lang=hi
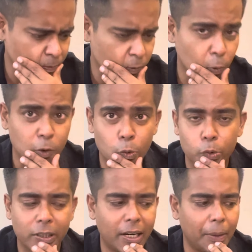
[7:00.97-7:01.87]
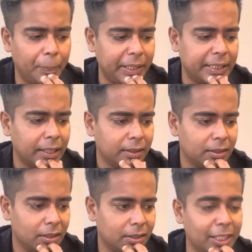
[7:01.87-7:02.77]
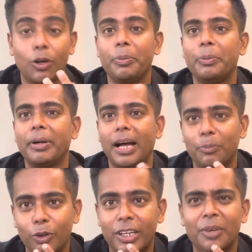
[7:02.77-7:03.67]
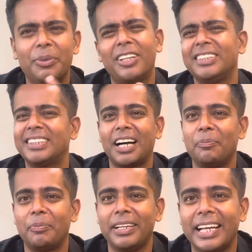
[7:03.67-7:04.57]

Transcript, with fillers: वो जो दूसरा कंपनी था देखो अभी मैं नाम बोल रहा हूँ बिकॉज इतना कंपनी